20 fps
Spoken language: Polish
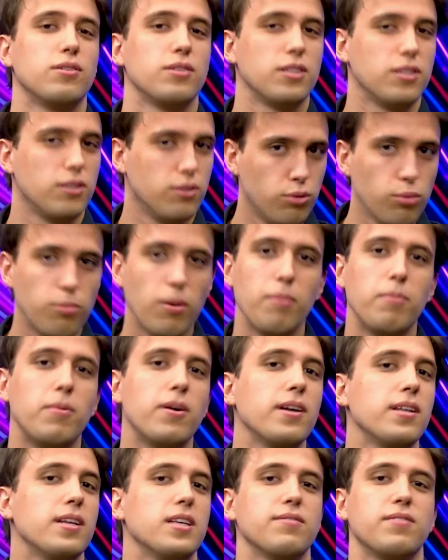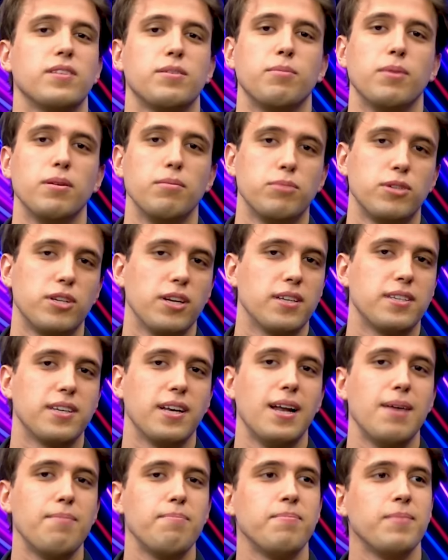z dumą mogę nazwać moim
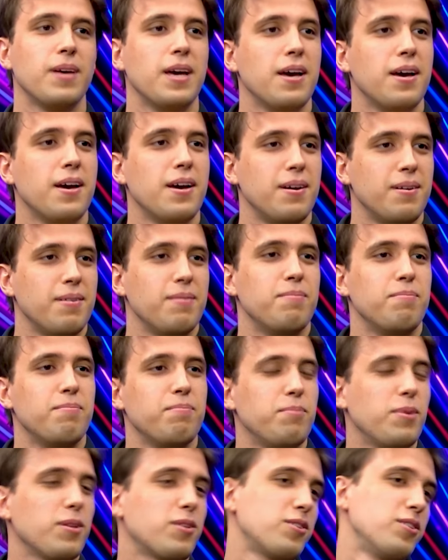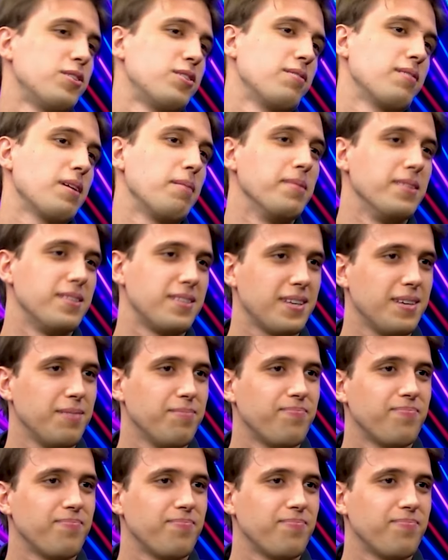przyjacielem, Piotr Krzysztof Kamiński.